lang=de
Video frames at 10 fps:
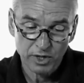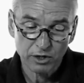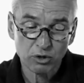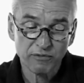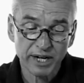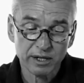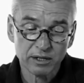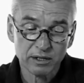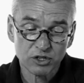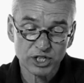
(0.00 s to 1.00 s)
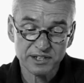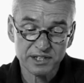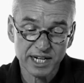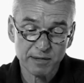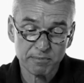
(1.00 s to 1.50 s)
Irgendwann stand
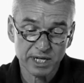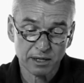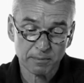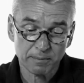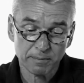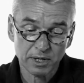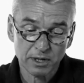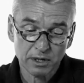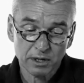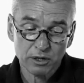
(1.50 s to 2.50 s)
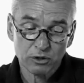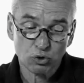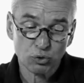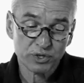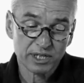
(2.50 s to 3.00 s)
sie neben mir,
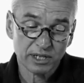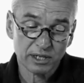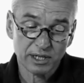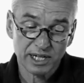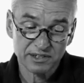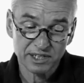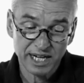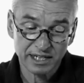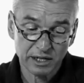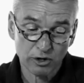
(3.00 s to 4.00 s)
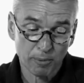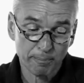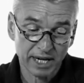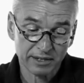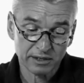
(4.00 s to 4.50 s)
größer als ich
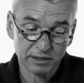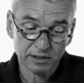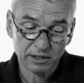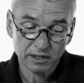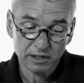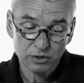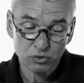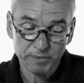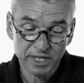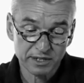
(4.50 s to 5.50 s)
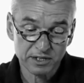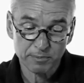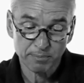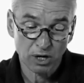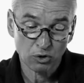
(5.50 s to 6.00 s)
angenommen hatte,
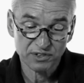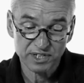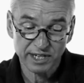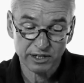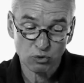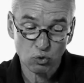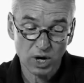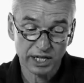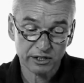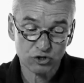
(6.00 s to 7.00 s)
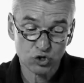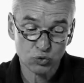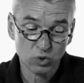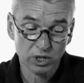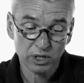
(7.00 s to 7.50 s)
Zumindest brauchte sie keine hochhackigen
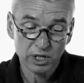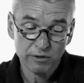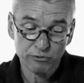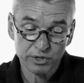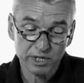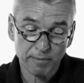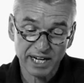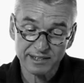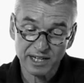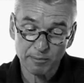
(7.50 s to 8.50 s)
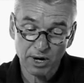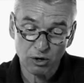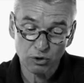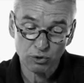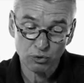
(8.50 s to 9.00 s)
Schuhe für die gemeinsame
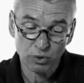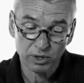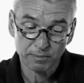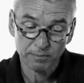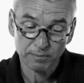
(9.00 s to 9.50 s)
Augenhöhe.